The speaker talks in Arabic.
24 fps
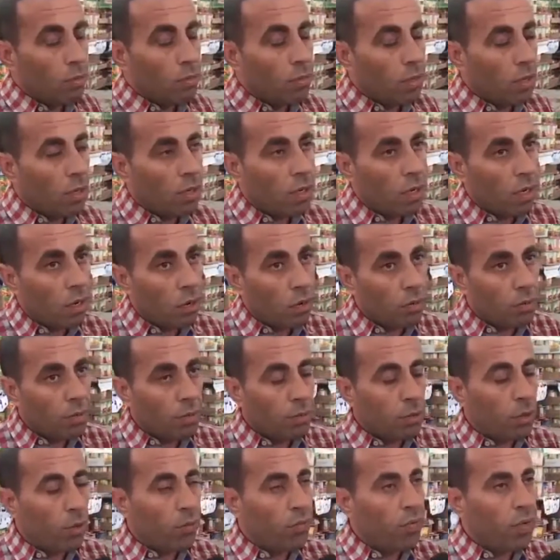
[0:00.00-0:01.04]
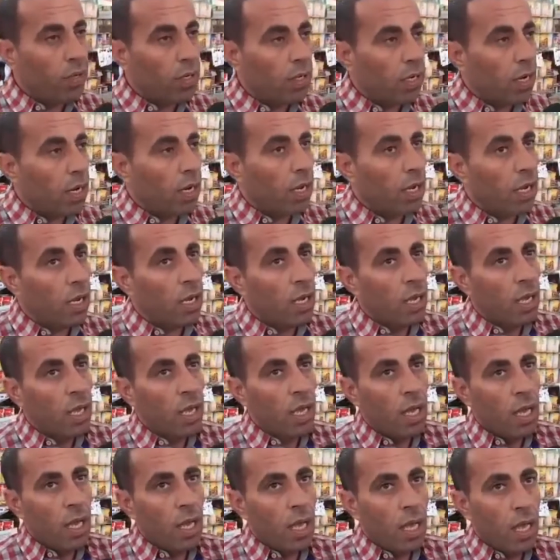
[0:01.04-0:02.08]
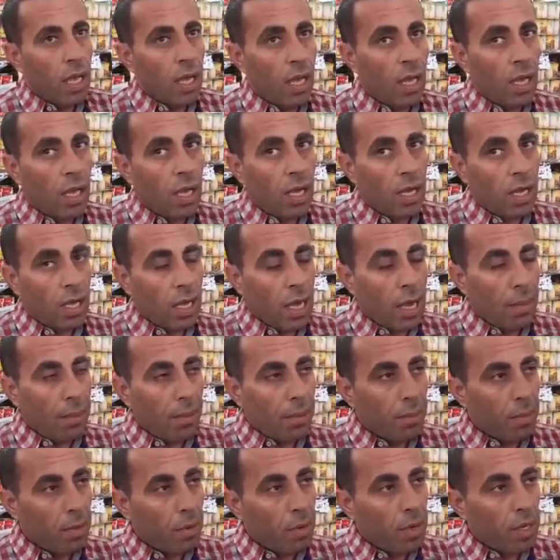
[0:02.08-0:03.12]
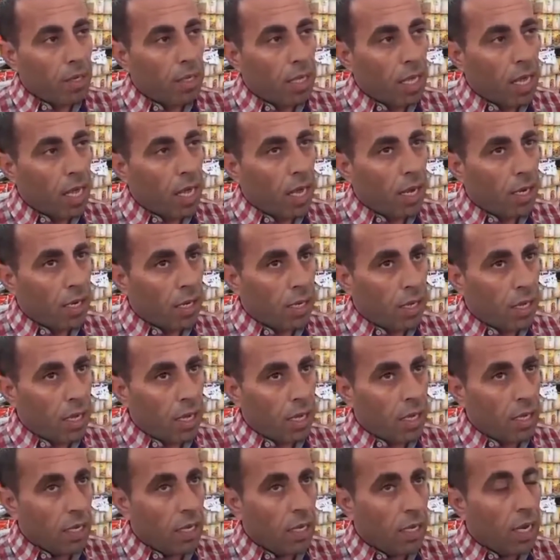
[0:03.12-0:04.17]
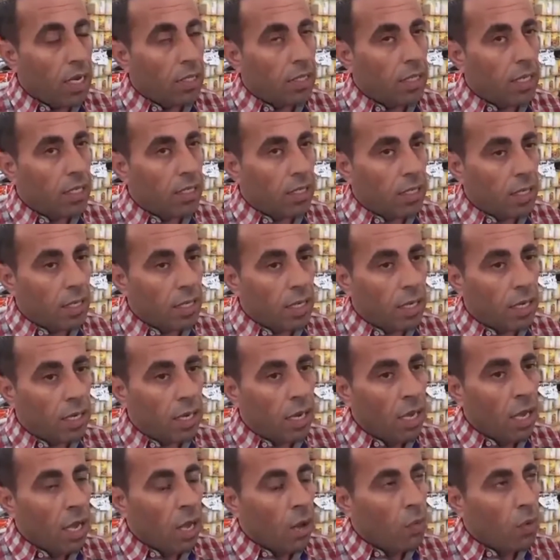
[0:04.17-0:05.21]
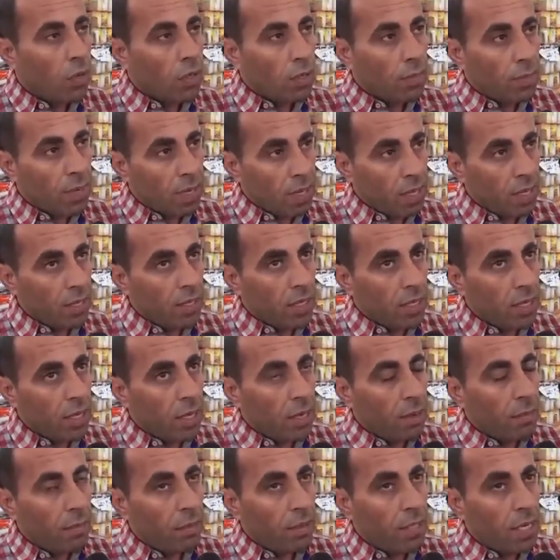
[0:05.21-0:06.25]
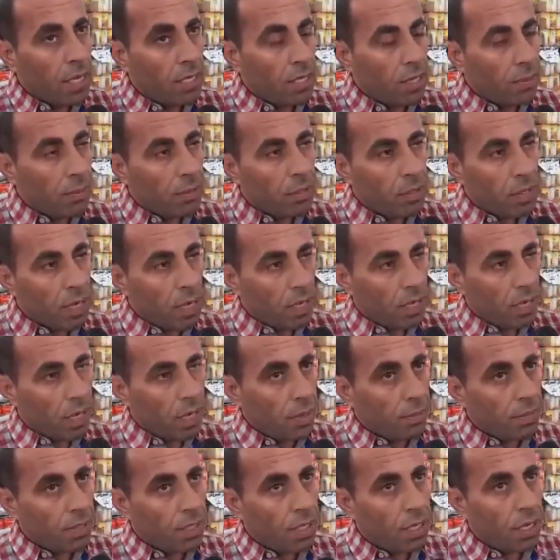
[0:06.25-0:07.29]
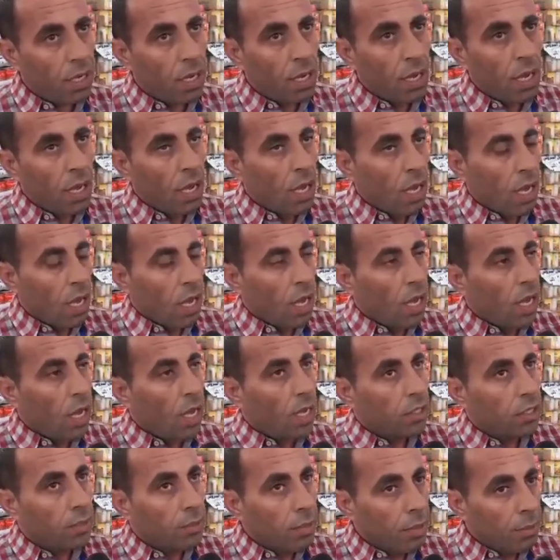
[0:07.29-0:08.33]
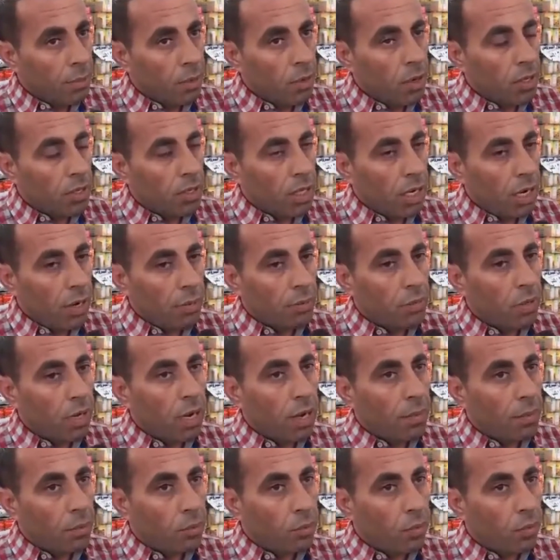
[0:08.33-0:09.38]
قمنا, قمنا بتوفير آه، آه، كامل موادنا الغذائية الأساسية والرمضانية بداية من شهر خمسة جميع موادنا الحمد لله